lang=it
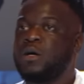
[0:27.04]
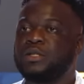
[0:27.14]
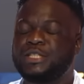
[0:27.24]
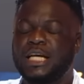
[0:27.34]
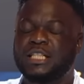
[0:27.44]

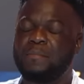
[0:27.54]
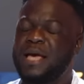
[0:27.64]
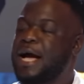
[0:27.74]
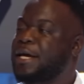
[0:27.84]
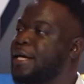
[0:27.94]
Siete
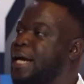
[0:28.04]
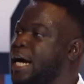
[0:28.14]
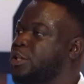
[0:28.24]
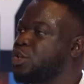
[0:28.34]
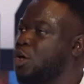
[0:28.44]
bianchi,
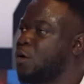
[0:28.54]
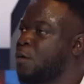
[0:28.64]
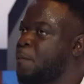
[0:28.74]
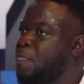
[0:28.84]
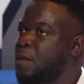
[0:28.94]

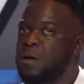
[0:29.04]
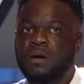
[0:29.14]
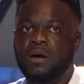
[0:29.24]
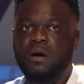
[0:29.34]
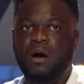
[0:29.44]
cazzo!
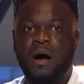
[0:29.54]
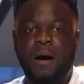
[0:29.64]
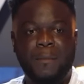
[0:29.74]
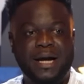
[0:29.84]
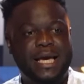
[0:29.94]

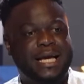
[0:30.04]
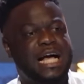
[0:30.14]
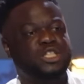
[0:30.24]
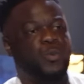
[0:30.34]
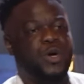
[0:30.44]
Ma che
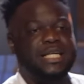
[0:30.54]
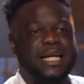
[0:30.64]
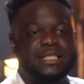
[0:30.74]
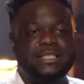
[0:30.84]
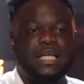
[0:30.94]
cazzo può essere
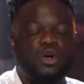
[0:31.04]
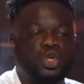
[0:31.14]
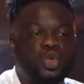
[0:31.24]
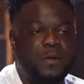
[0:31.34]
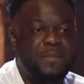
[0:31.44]
razzista
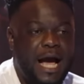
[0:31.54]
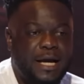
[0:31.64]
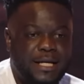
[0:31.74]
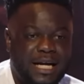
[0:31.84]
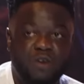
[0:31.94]
contro i
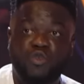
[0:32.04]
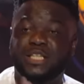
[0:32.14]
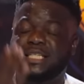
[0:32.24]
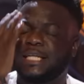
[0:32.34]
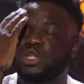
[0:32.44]
bianchi, raga?
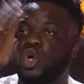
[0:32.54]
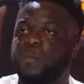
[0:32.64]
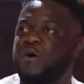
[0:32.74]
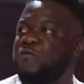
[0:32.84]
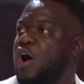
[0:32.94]
Voi siete
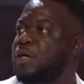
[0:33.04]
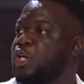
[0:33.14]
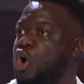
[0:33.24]
troppo forti.